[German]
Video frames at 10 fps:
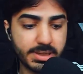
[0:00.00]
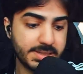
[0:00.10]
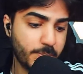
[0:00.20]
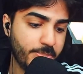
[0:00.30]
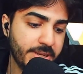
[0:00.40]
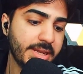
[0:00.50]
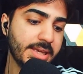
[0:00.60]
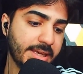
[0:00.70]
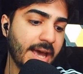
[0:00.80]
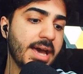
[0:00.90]
Ich bin
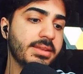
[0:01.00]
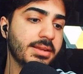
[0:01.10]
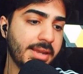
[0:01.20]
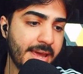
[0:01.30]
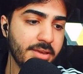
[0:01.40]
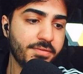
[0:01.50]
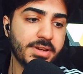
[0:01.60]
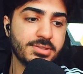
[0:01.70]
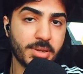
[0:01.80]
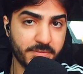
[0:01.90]
gerade live,
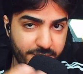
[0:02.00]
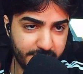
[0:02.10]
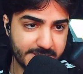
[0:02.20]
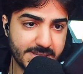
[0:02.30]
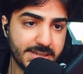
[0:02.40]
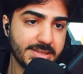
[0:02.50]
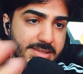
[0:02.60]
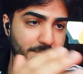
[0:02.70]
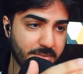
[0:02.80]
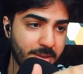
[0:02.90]
also am 14.
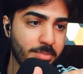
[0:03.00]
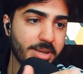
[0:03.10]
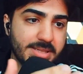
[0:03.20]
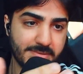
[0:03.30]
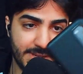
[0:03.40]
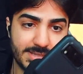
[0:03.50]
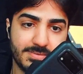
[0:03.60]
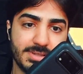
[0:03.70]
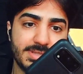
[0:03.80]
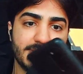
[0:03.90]
September,
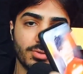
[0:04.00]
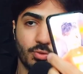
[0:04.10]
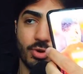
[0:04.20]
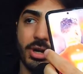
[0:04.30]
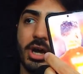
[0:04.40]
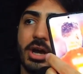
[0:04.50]
22.50 Uhr,